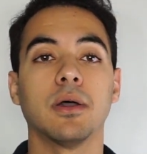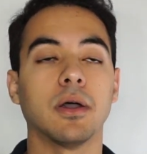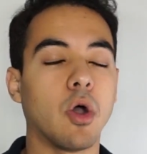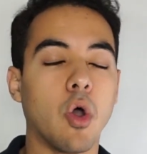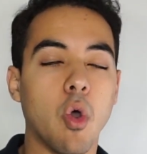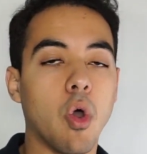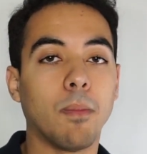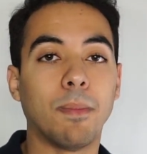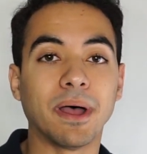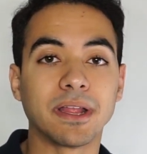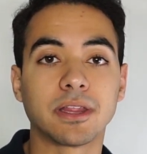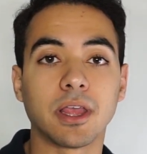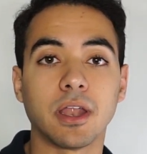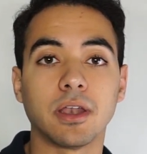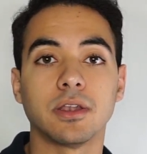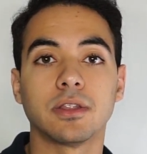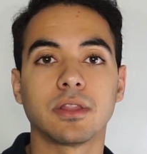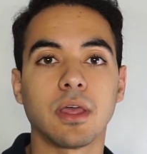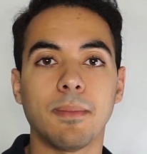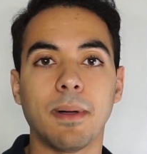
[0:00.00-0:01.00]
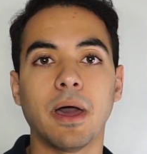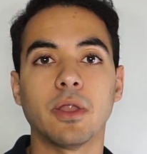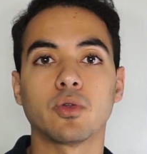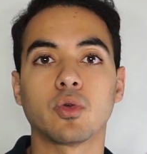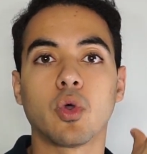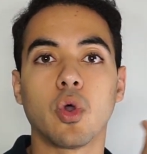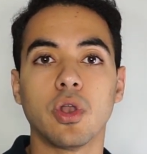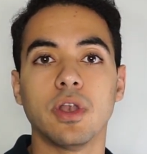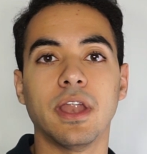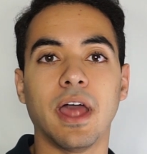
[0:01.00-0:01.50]
هو بطل طبعا
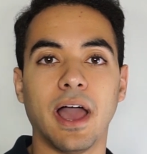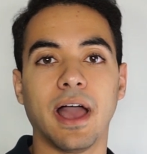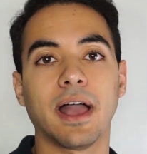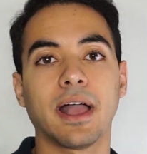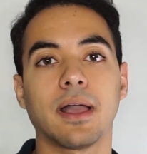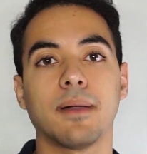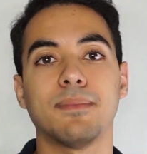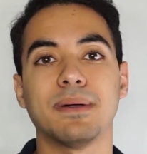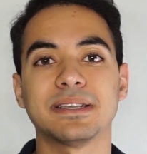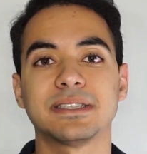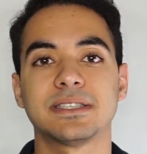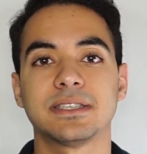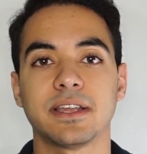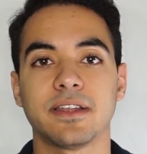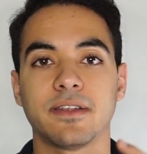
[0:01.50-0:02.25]
كل حاجة بس